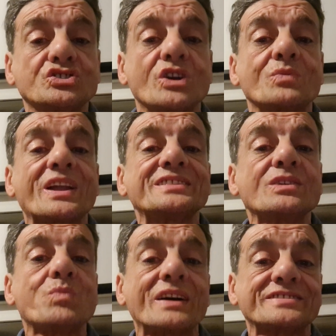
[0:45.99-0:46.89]
c'è
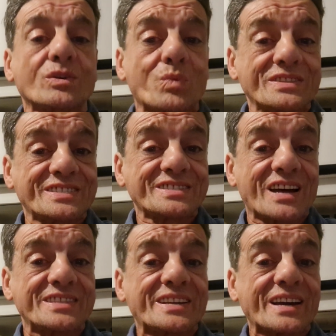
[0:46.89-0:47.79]
un'adeguata
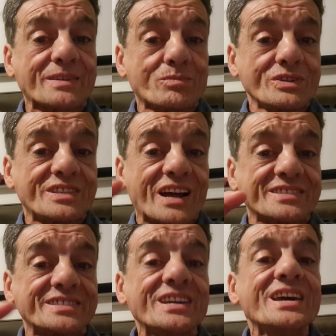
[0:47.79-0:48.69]
quantità di
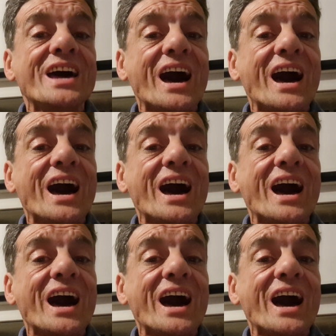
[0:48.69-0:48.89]
carboidrati